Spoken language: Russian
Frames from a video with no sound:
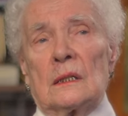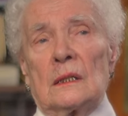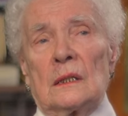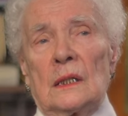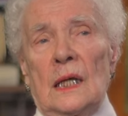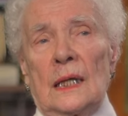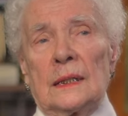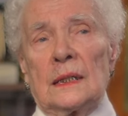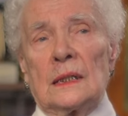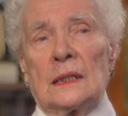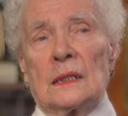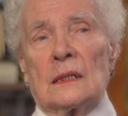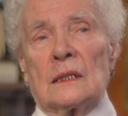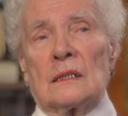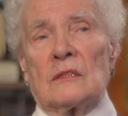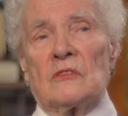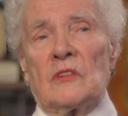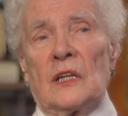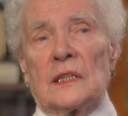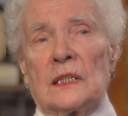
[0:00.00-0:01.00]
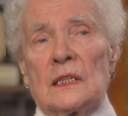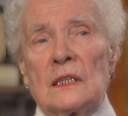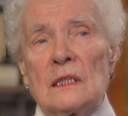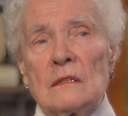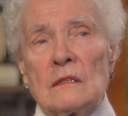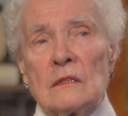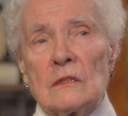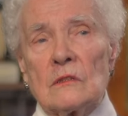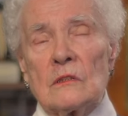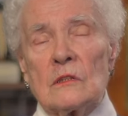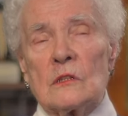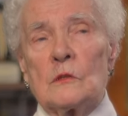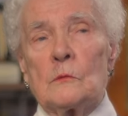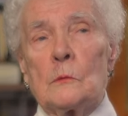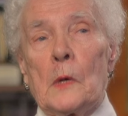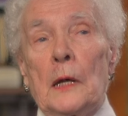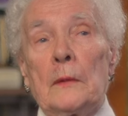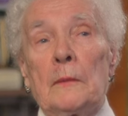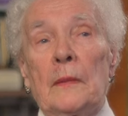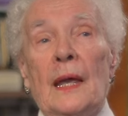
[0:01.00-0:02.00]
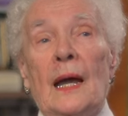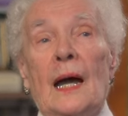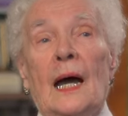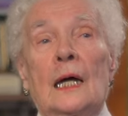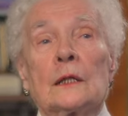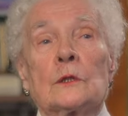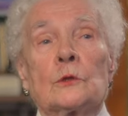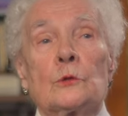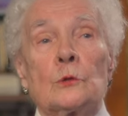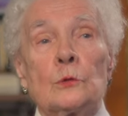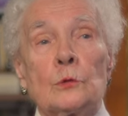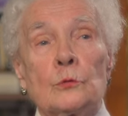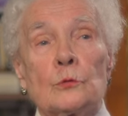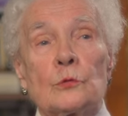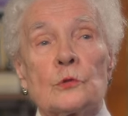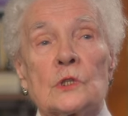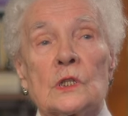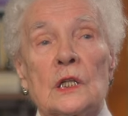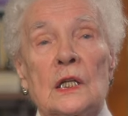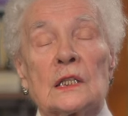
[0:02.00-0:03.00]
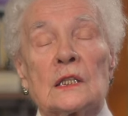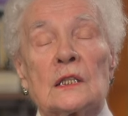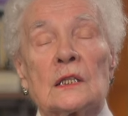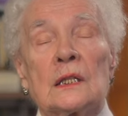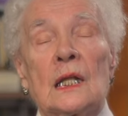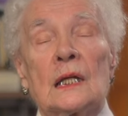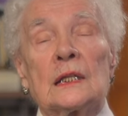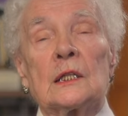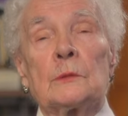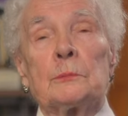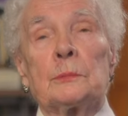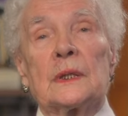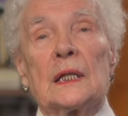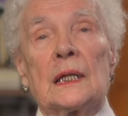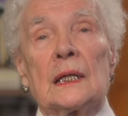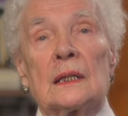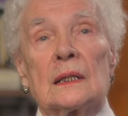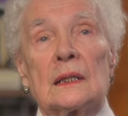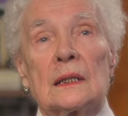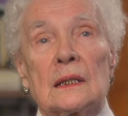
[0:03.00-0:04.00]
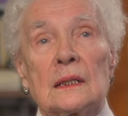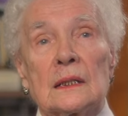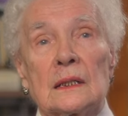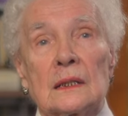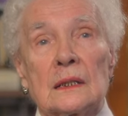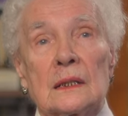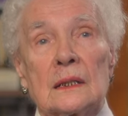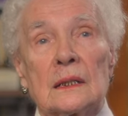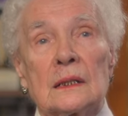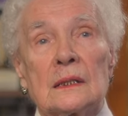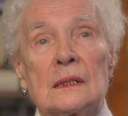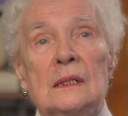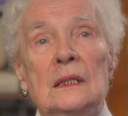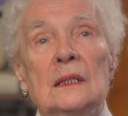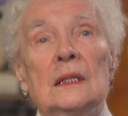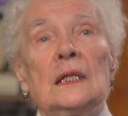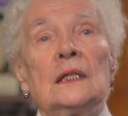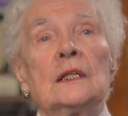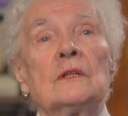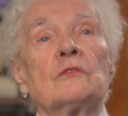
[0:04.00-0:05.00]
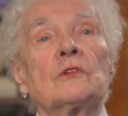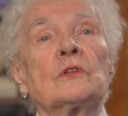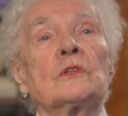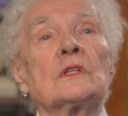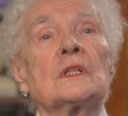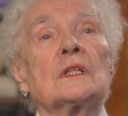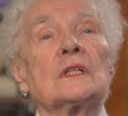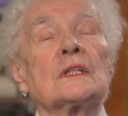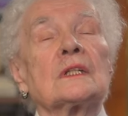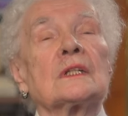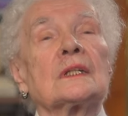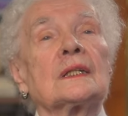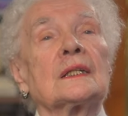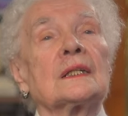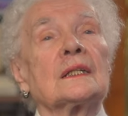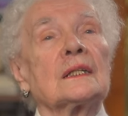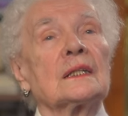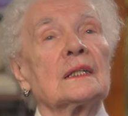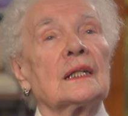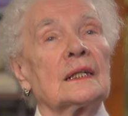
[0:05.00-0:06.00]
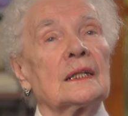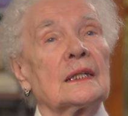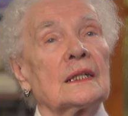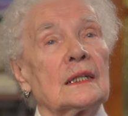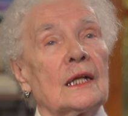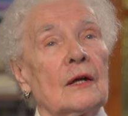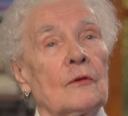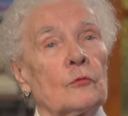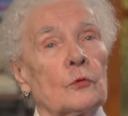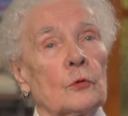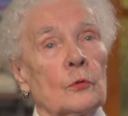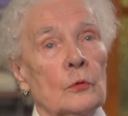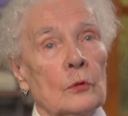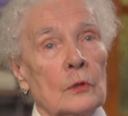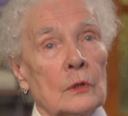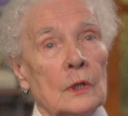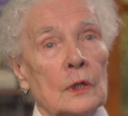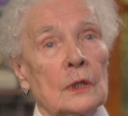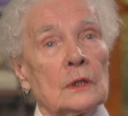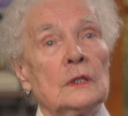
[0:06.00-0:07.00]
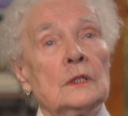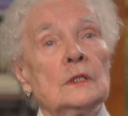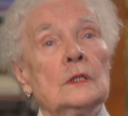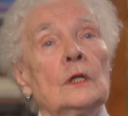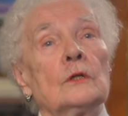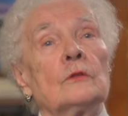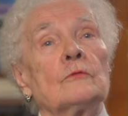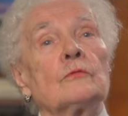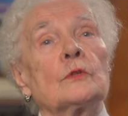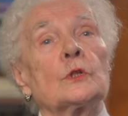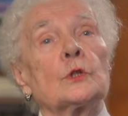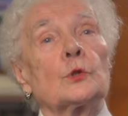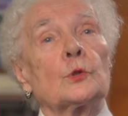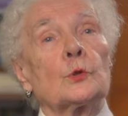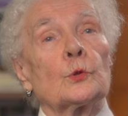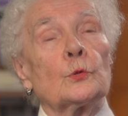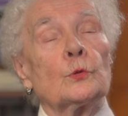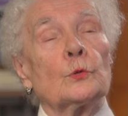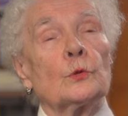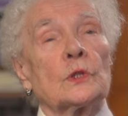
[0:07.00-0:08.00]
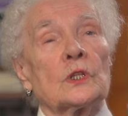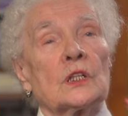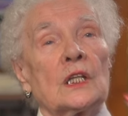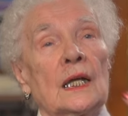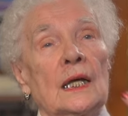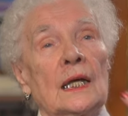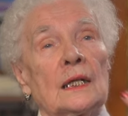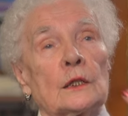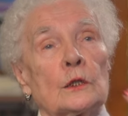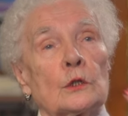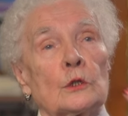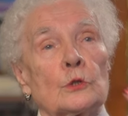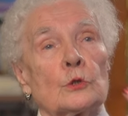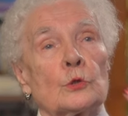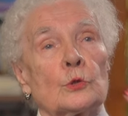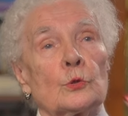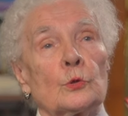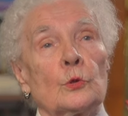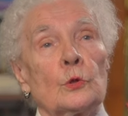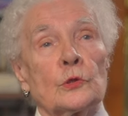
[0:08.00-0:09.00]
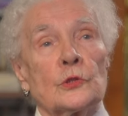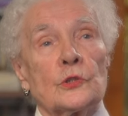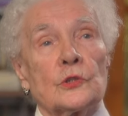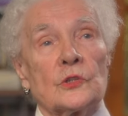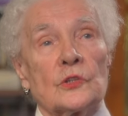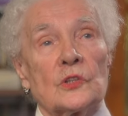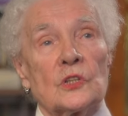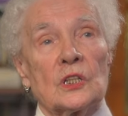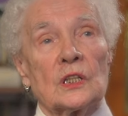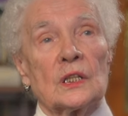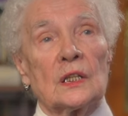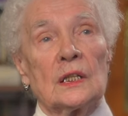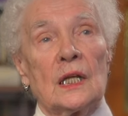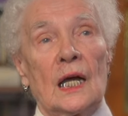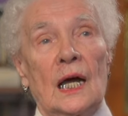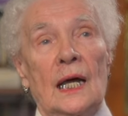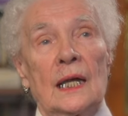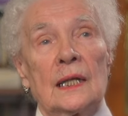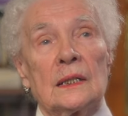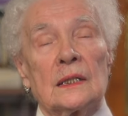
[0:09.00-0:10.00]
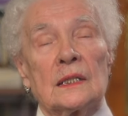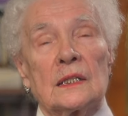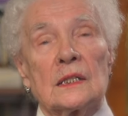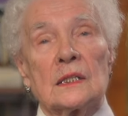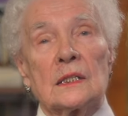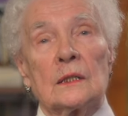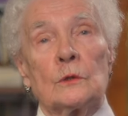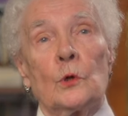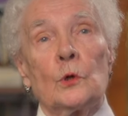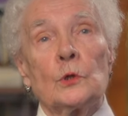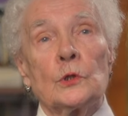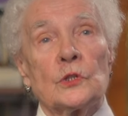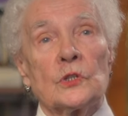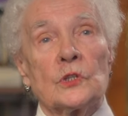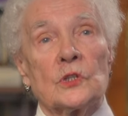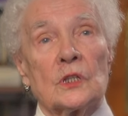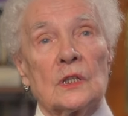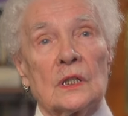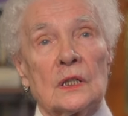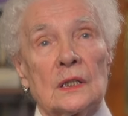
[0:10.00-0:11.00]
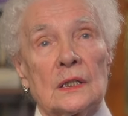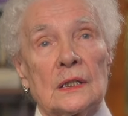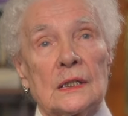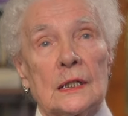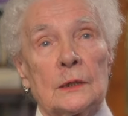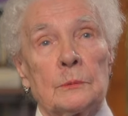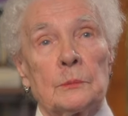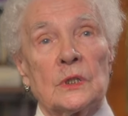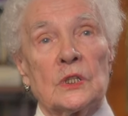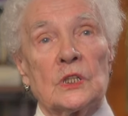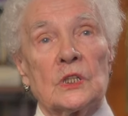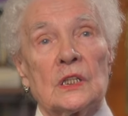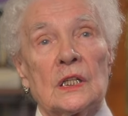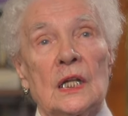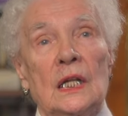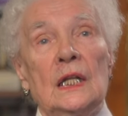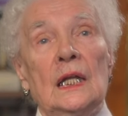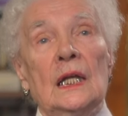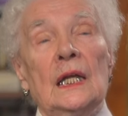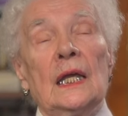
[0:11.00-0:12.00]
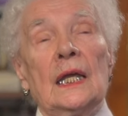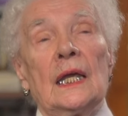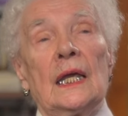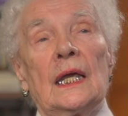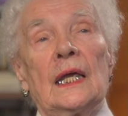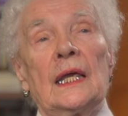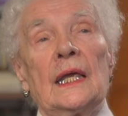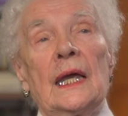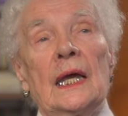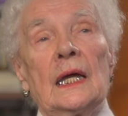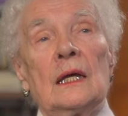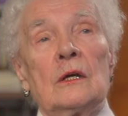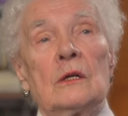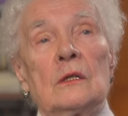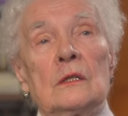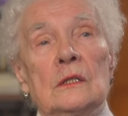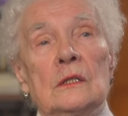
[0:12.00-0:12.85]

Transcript: ходила с Васильевской к маме, а тут уже я жила на Петроградской. И вот где стоит Аврора, вот тут я с Охтинской, а это же Охтинское кладбище. И я